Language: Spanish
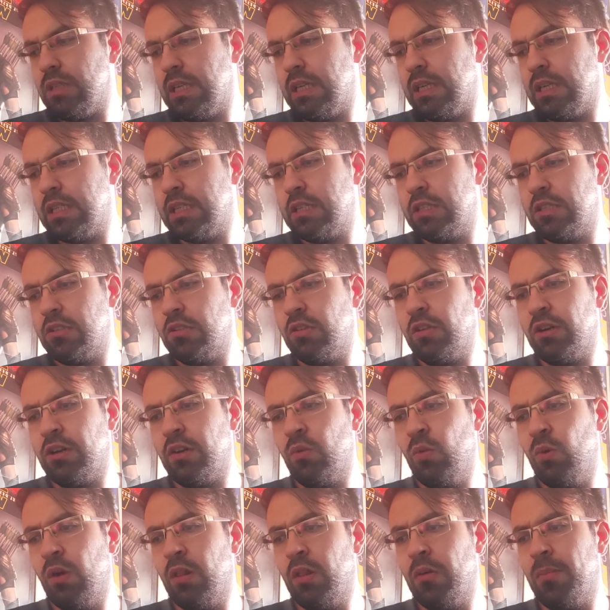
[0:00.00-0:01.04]
Eh, si no
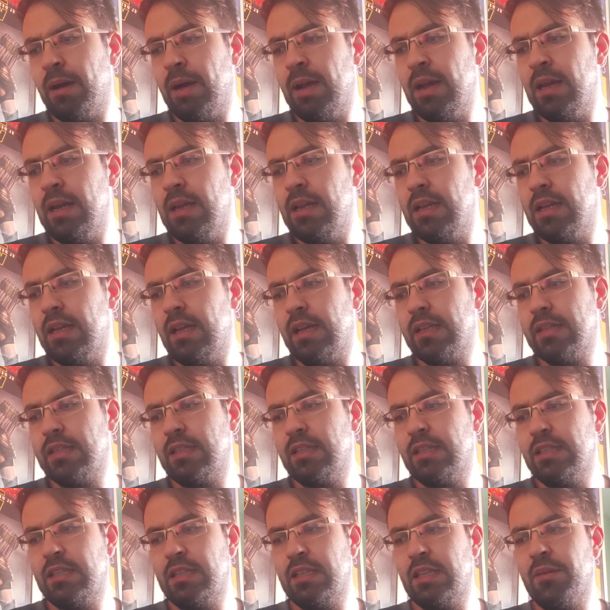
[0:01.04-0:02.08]
recuerdo mal, la
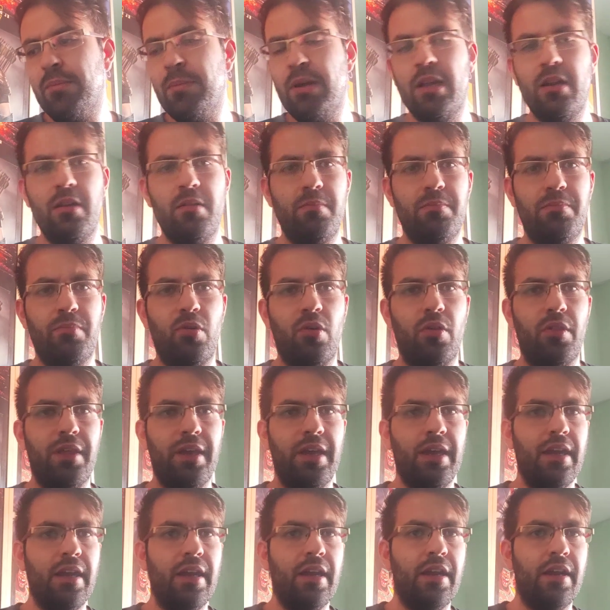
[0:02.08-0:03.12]
serie se llama El
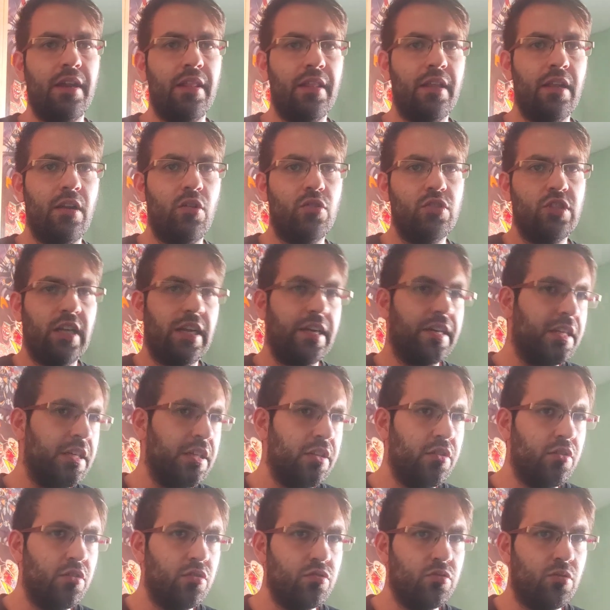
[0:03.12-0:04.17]
Poder de los
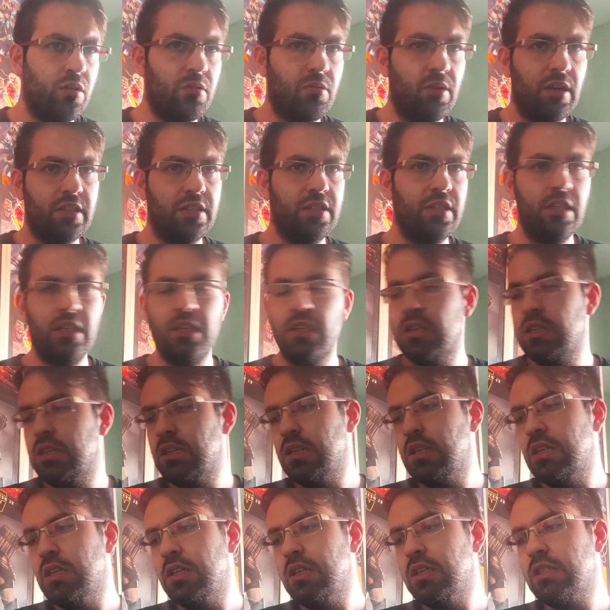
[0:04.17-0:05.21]
Anillos o algo así.
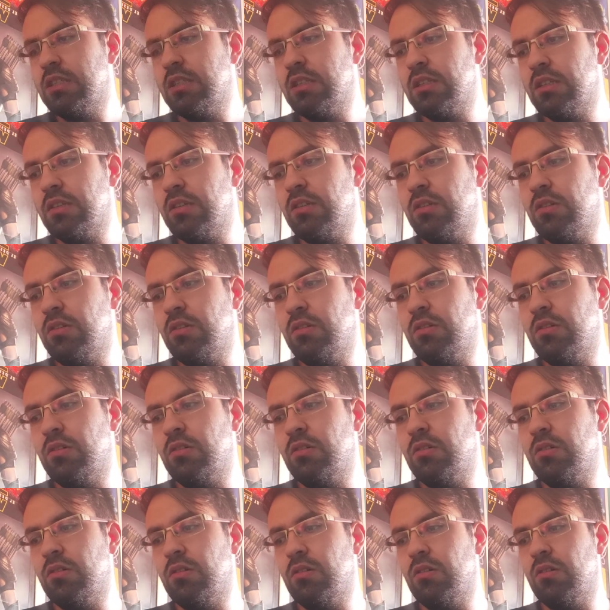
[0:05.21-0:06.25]
Si
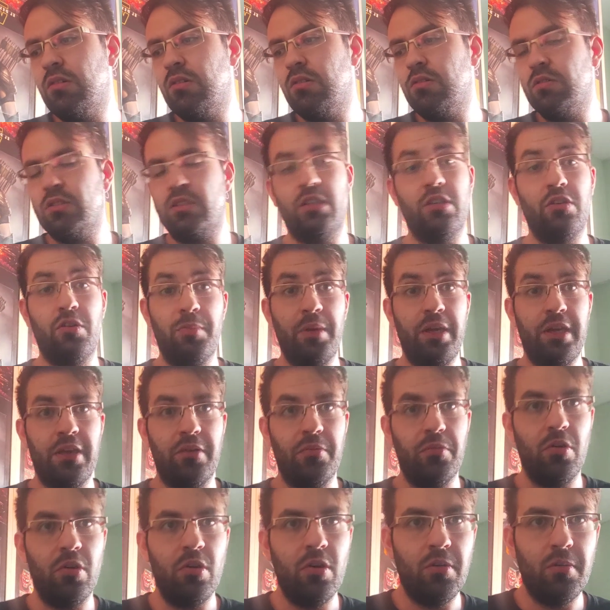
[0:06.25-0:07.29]
no, si no me
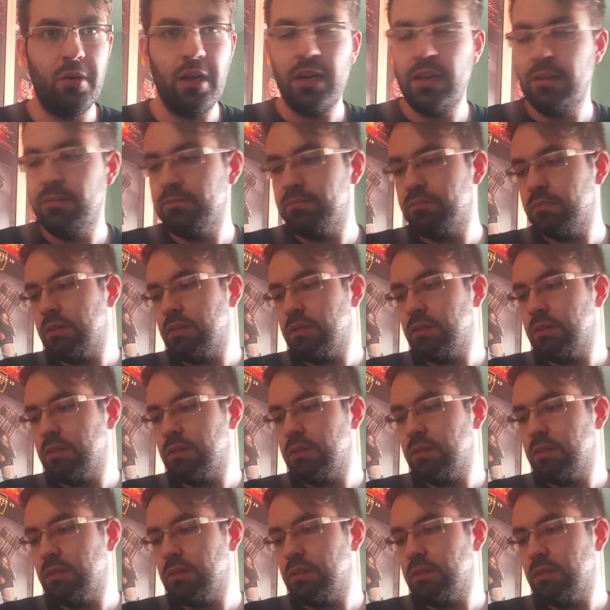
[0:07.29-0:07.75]
equivoco, ¿vale?